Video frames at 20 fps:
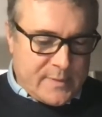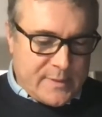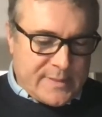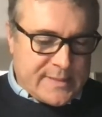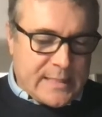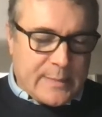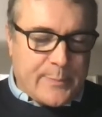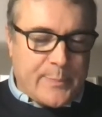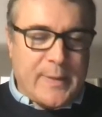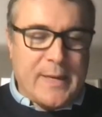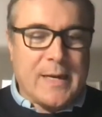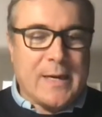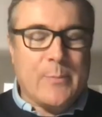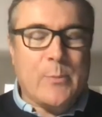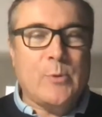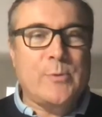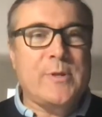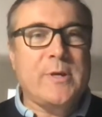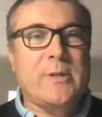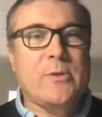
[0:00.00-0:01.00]

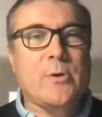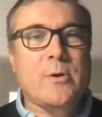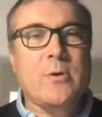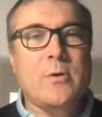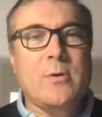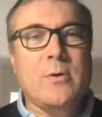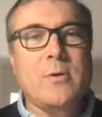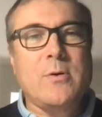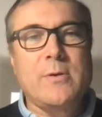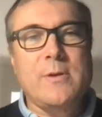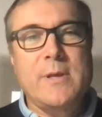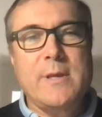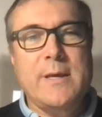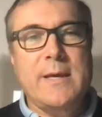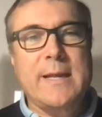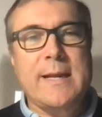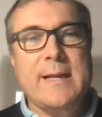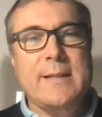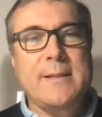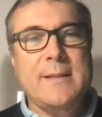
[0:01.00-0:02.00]
sappiamo, dietro ogni
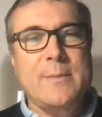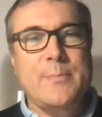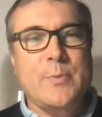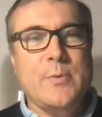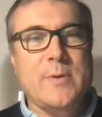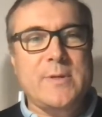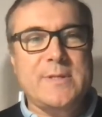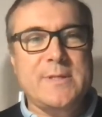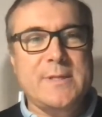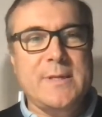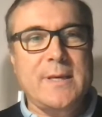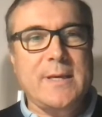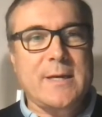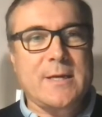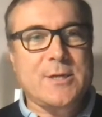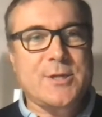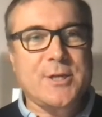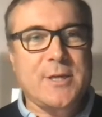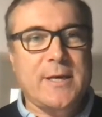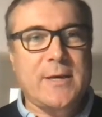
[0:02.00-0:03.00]
grande
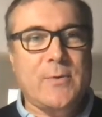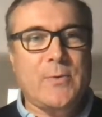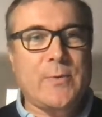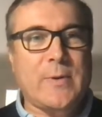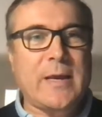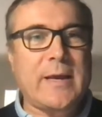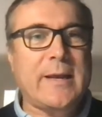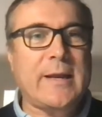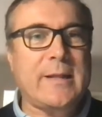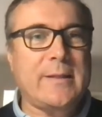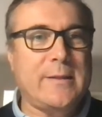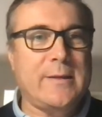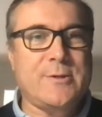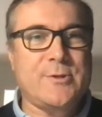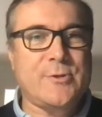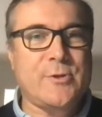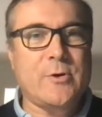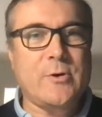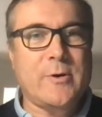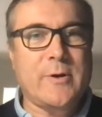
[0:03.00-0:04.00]
poesia c'è una grande
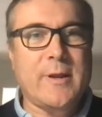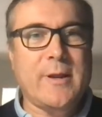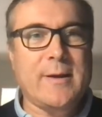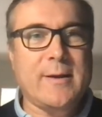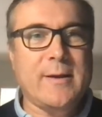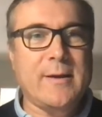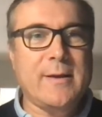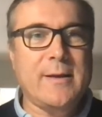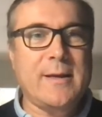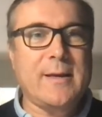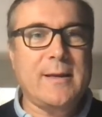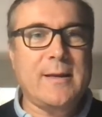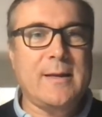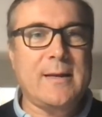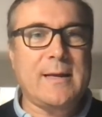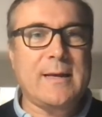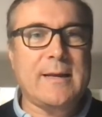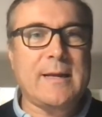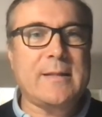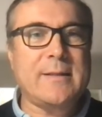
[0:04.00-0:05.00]
storia e
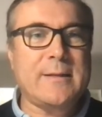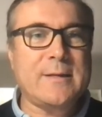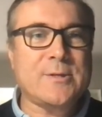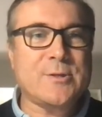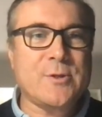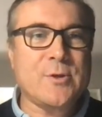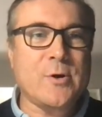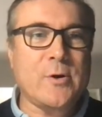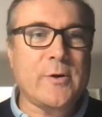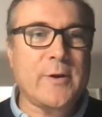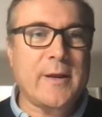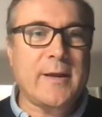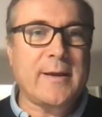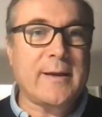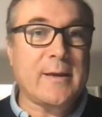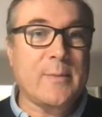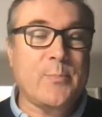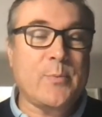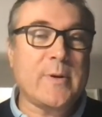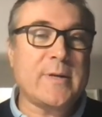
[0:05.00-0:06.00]
la grande
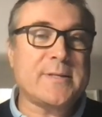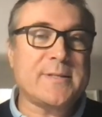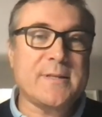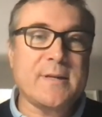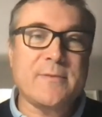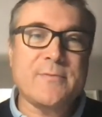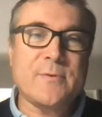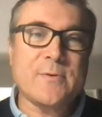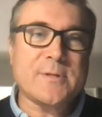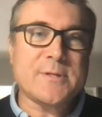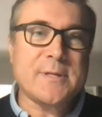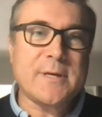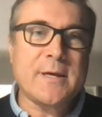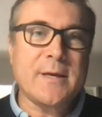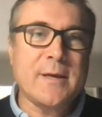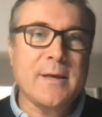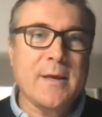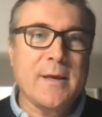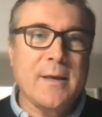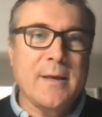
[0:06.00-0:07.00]
storia che può essere
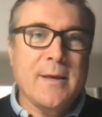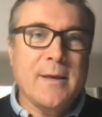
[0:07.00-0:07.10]
forse